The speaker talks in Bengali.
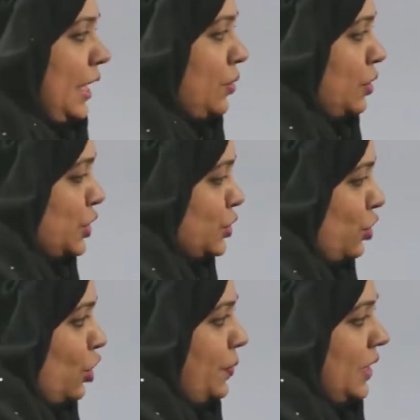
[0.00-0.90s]
এগুলো
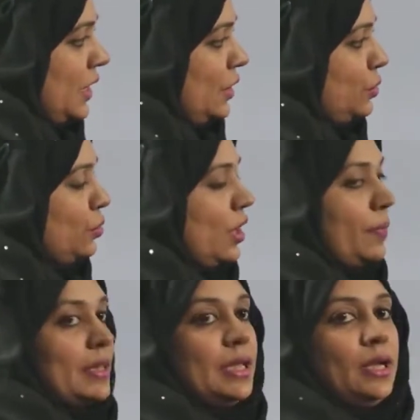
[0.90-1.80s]
সবই কিন্তু
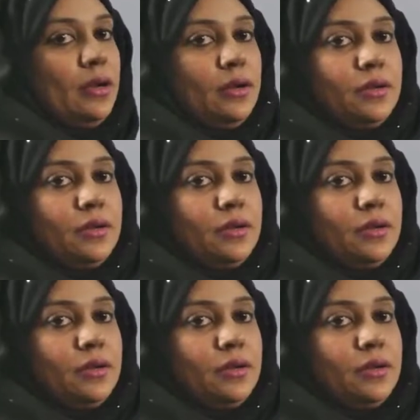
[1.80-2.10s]
আমাদের